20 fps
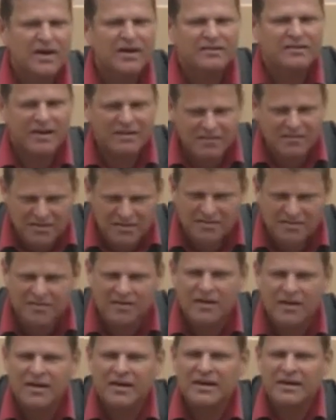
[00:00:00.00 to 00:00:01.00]
Das ist
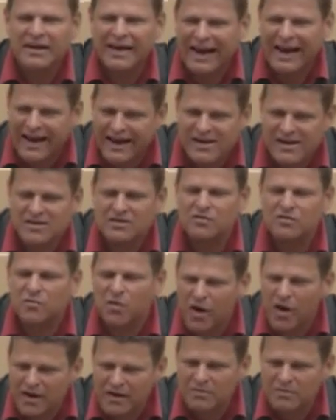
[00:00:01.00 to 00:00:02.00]
geheilt
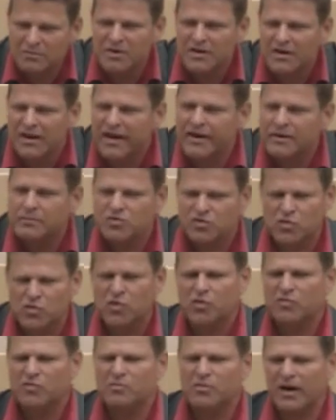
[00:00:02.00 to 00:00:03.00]
worden mit einem
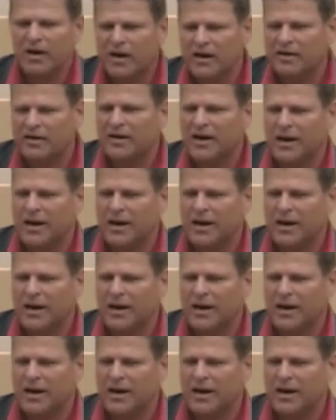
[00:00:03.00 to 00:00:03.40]
Stufenplan,